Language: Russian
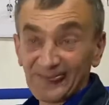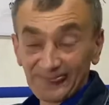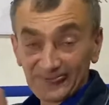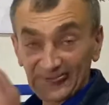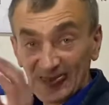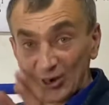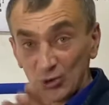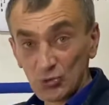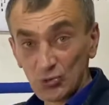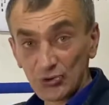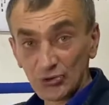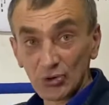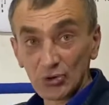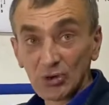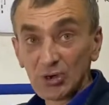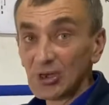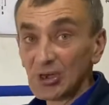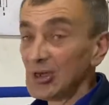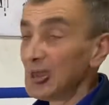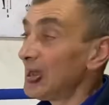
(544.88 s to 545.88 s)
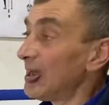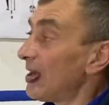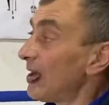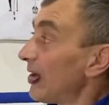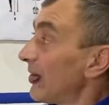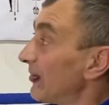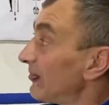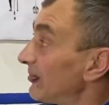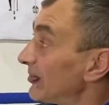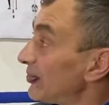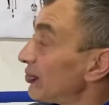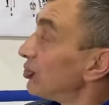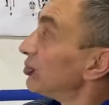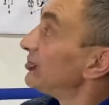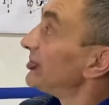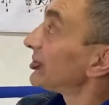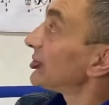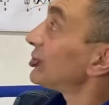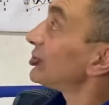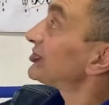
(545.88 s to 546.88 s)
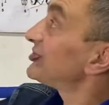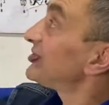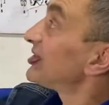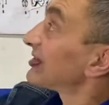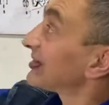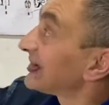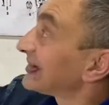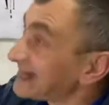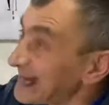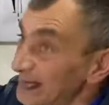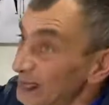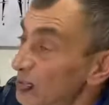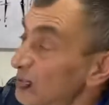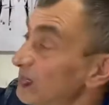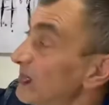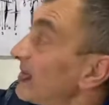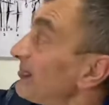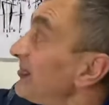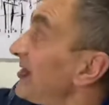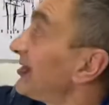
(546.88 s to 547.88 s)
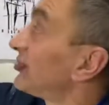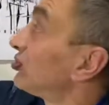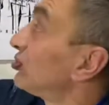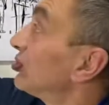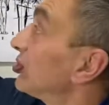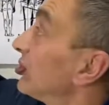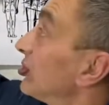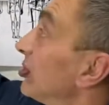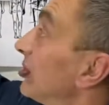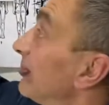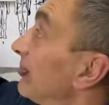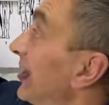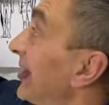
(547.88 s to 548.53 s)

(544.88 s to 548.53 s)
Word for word: вторую, вы уберете к тому моменту по